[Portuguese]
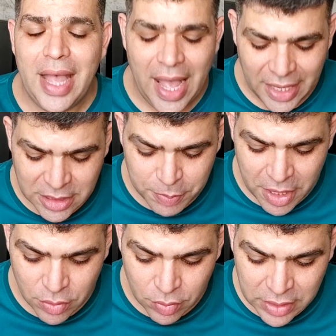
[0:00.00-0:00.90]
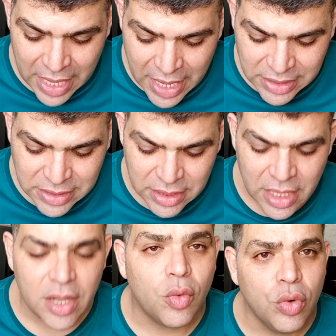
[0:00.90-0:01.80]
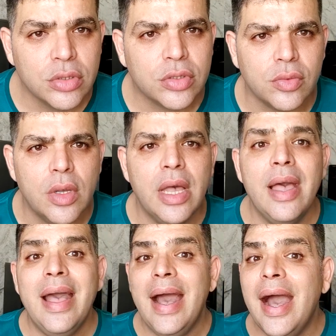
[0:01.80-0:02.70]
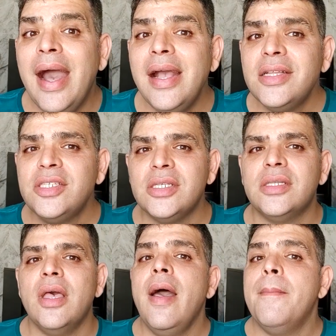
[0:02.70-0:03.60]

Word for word: a respeito desse recurso antes,